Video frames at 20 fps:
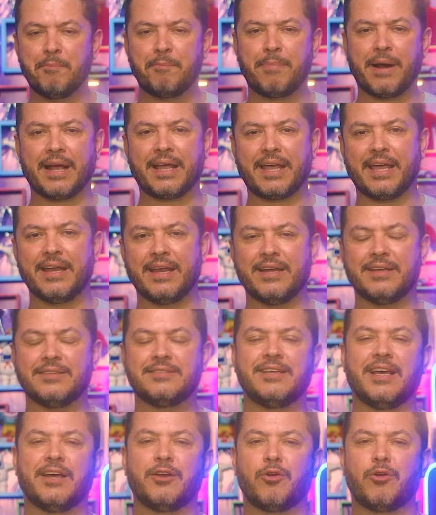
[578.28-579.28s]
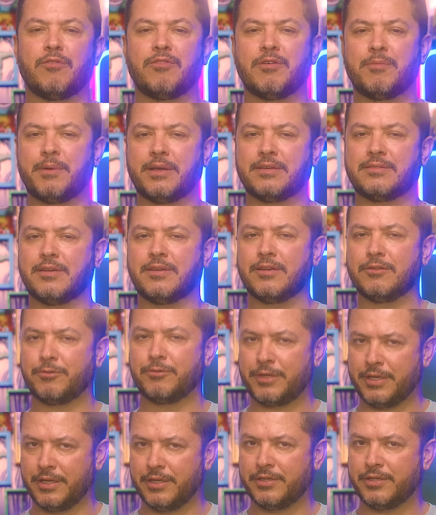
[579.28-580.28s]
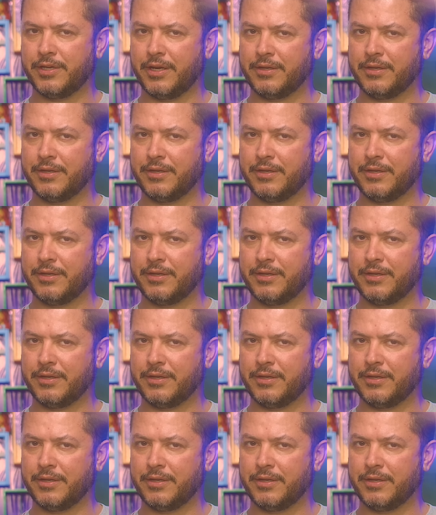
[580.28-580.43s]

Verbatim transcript: para querer ser a nova parceira do Kid,